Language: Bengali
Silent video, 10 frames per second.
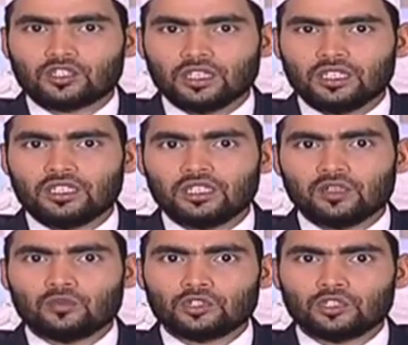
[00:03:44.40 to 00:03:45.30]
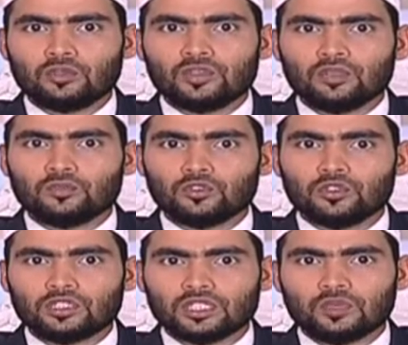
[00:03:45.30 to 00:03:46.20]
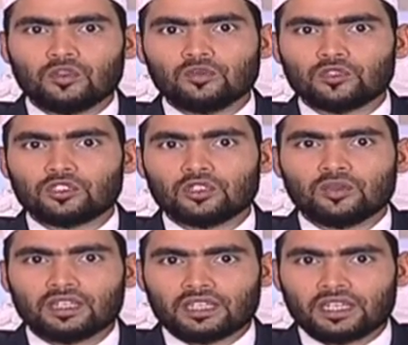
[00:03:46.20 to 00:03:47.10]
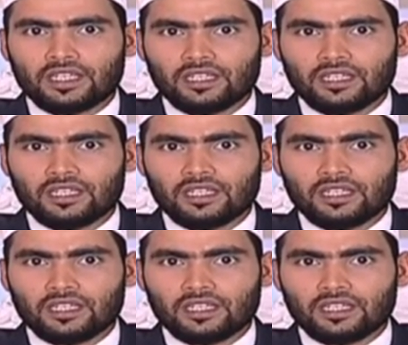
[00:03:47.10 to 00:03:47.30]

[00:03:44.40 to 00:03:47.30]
নিশ্চয় মুসলমান পুরুষ এবং মুসলমান